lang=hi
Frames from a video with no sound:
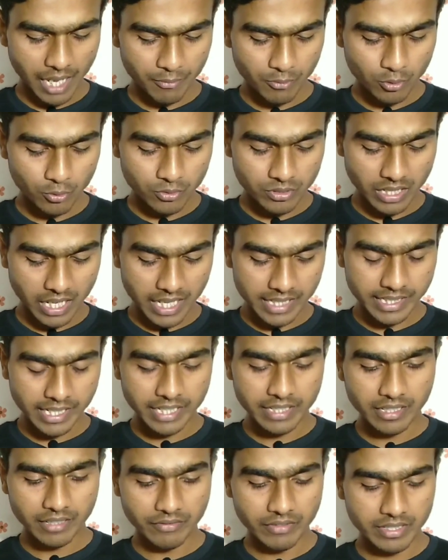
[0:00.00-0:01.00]
आपको कुछ ऐसा
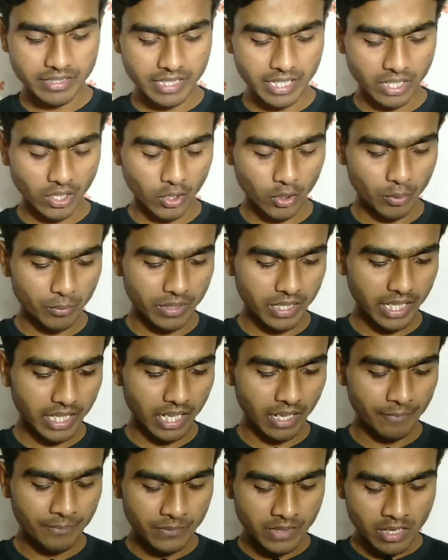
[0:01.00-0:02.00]
इंटरफेस देखने को
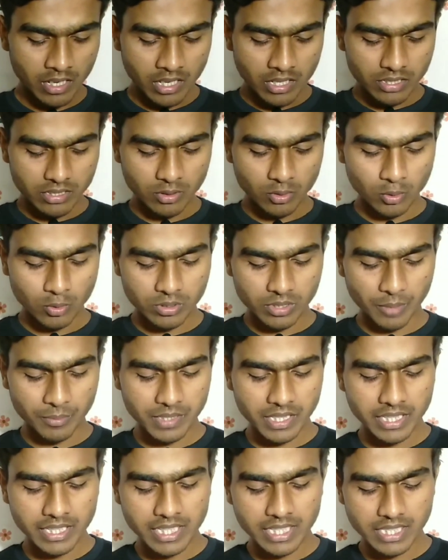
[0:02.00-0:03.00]
मिलेगा जो
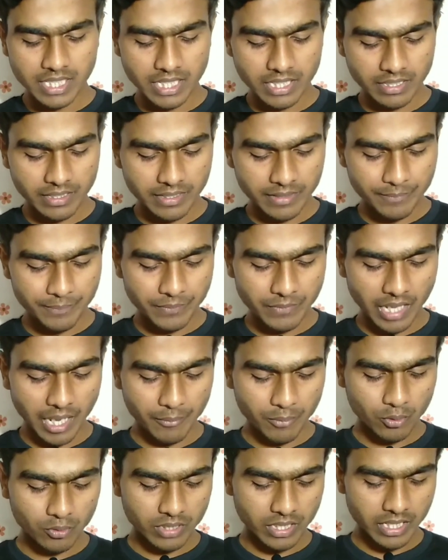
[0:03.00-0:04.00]
सबसे नीचे
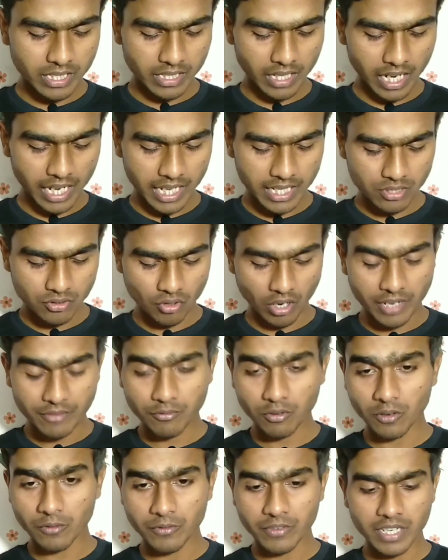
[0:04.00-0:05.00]
आपको दिख रहा है ज्वाइन
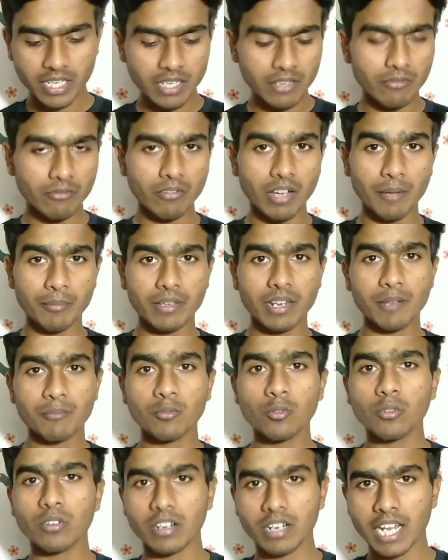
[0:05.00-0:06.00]
फॉर फ्री वहाँ पर
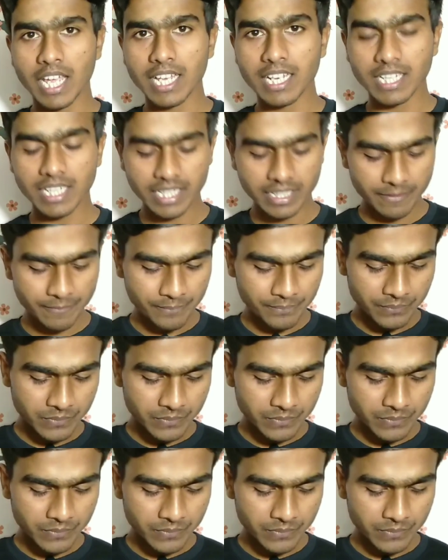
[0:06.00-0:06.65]
आपको करना है क्लिक